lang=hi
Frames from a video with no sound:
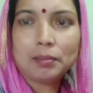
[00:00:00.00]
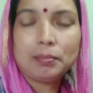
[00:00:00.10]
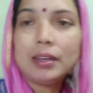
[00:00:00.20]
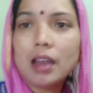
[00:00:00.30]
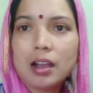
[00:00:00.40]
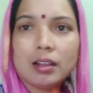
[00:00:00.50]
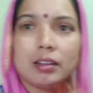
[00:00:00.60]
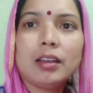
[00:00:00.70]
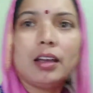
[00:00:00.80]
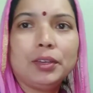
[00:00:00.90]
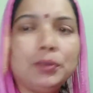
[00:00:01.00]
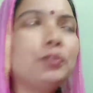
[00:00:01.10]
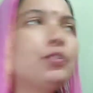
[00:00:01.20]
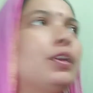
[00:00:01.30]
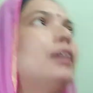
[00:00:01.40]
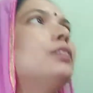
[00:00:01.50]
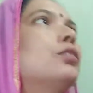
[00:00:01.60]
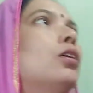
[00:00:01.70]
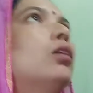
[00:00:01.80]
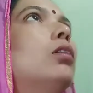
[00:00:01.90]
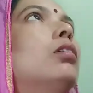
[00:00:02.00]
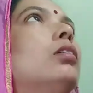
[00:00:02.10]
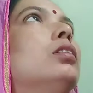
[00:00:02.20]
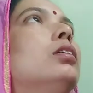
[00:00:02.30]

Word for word: मैं नहा कर आ गई हूँ फ्रेंड्स और